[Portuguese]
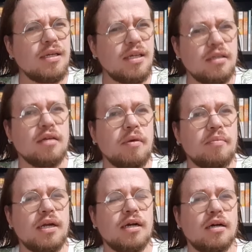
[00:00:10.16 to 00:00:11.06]
e também
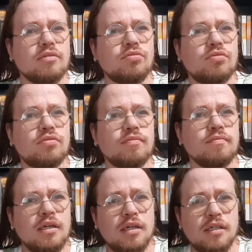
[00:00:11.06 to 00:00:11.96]
para gatos.
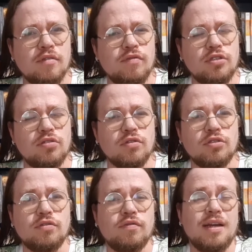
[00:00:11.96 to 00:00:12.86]
Nesse vídeo vou
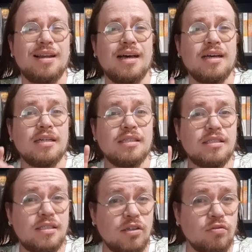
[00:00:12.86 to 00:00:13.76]
te falar
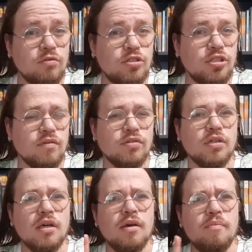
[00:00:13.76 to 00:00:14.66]
cinco
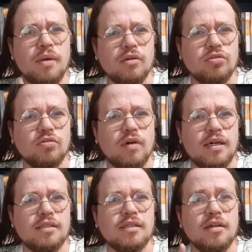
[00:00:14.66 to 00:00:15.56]
motivos pelos
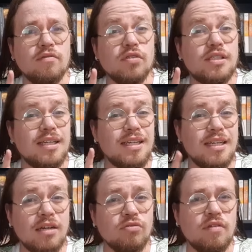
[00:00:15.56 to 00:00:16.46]
quais você
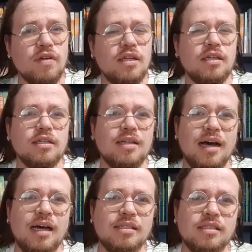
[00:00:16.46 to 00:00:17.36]
não deveria dar
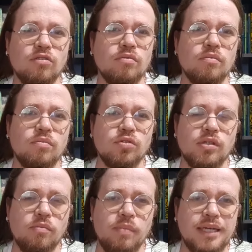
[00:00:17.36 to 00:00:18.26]
ração para o
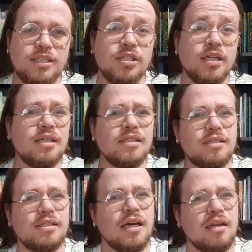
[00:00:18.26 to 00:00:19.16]
seu pet, e
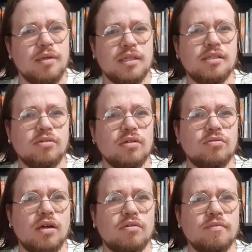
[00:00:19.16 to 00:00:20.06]
sim a alimentação
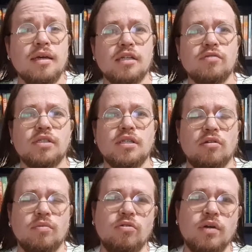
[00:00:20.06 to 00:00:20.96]
natural. Caso você ainda
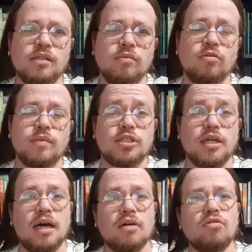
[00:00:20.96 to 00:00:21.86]
não me conheça, meu nome é
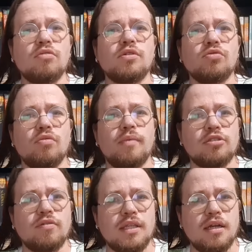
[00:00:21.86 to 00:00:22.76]
Edgar Gomes, eu sou
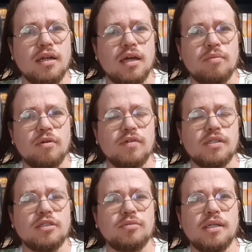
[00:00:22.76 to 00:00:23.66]
médico veterinário pela
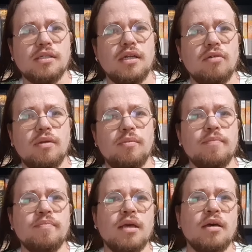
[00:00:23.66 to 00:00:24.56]
Universidade de Brasília,
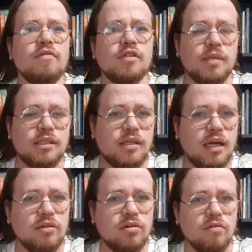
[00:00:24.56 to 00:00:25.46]
UNB, fiz
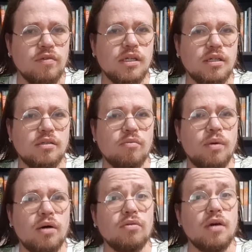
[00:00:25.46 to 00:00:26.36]
mestrado na Universidade de São
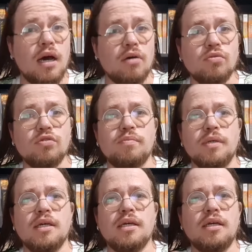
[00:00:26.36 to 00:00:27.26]
Paulo, a USP,
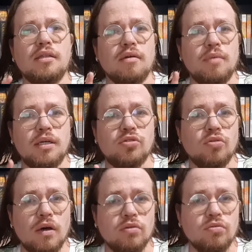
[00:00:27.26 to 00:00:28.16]
e também
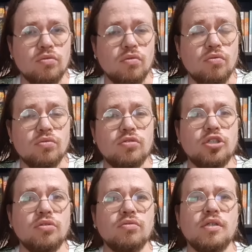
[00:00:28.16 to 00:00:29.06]
sou aluno do curso
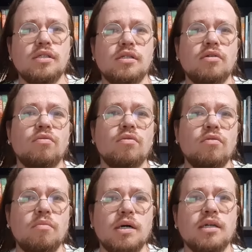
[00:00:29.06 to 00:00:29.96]
de Nutrição
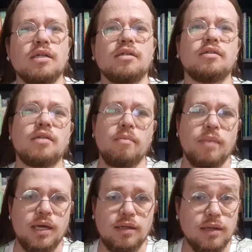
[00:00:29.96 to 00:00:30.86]
Humana,
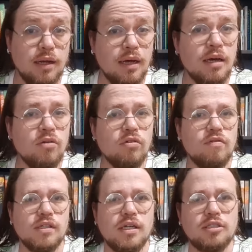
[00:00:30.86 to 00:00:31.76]
também na
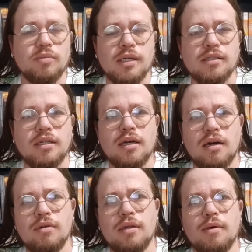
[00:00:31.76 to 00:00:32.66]
Universidade de Brasília, a
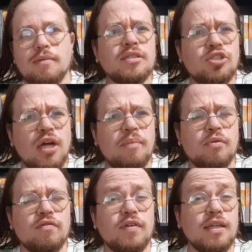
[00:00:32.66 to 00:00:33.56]
UNB. Já
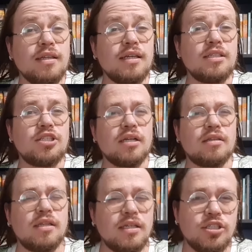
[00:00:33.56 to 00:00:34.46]
aproveita e já
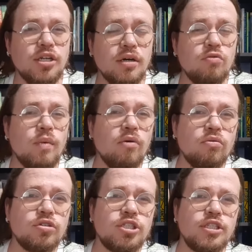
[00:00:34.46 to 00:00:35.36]
deixa uma
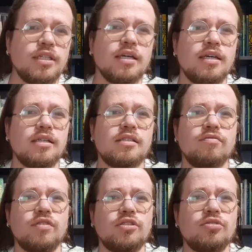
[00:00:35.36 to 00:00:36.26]
curtida aqui nesse
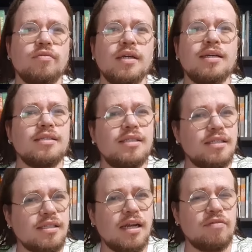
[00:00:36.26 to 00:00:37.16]
vídeo, se
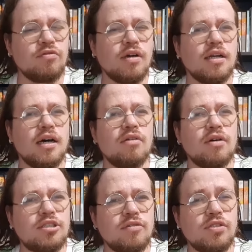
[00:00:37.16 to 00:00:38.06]
inscreve no canal,
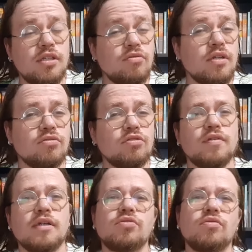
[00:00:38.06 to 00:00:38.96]
ativa o sininho das
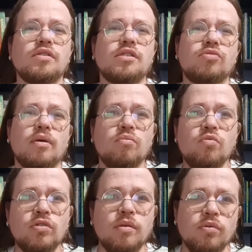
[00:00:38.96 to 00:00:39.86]
notificações, isso é
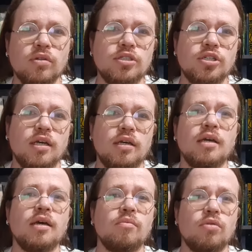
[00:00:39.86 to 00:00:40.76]
muito importante aqui
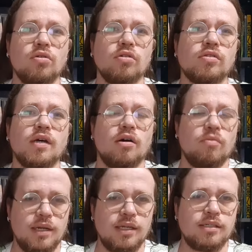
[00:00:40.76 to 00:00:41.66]
para o nosso canal,
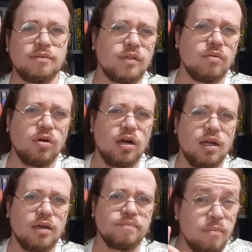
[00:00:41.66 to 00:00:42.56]
beleza? Então bora lá.